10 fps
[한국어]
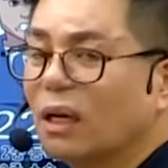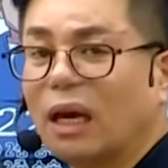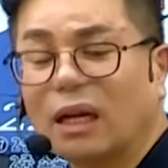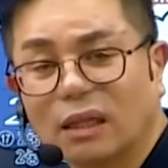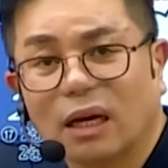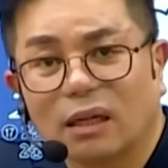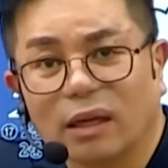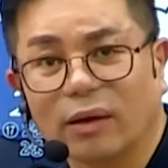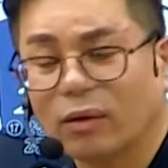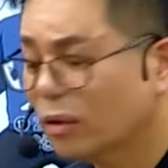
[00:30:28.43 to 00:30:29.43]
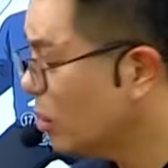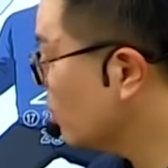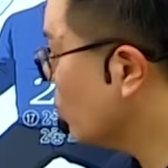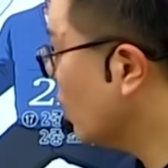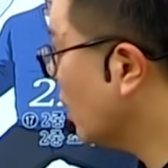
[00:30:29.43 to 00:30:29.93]
개나타가 돼요. 그러면
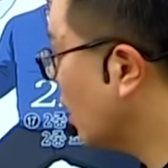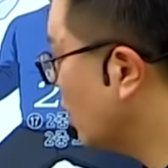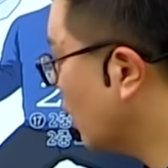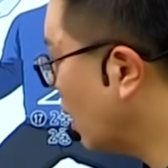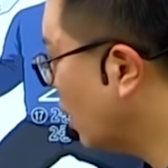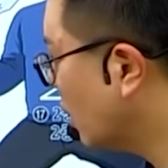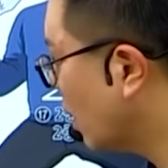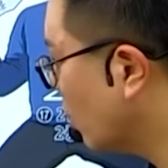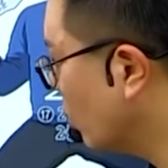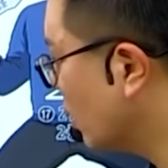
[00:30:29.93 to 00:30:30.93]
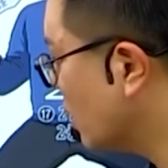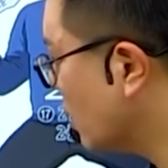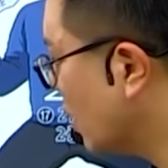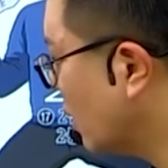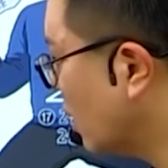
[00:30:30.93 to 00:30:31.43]
소나타를 개나타라고 이렇게
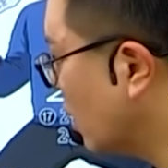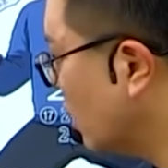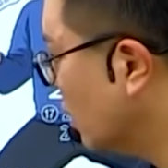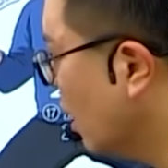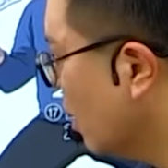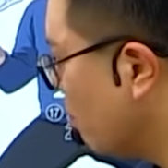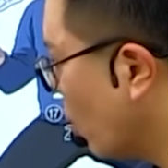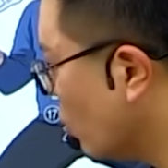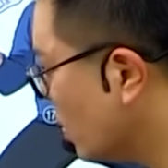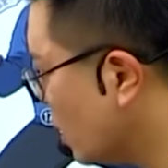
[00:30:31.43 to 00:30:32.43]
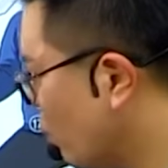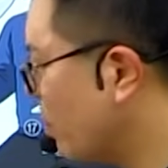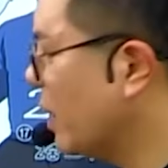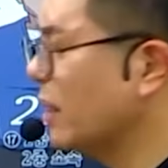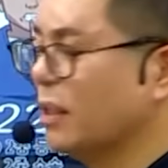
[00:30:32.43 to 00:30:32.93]
써놨다는 얘기는 명칭
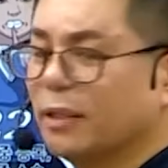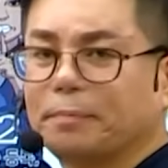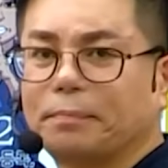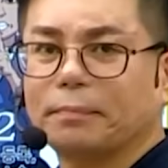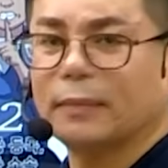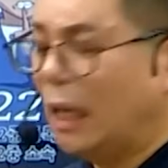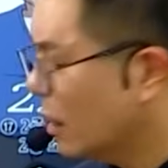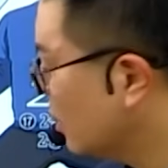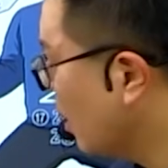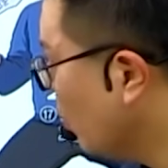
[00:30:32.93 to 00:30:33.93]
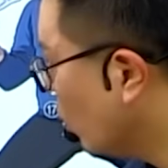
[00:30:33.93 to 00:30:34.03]
위반이죠. 그 다음에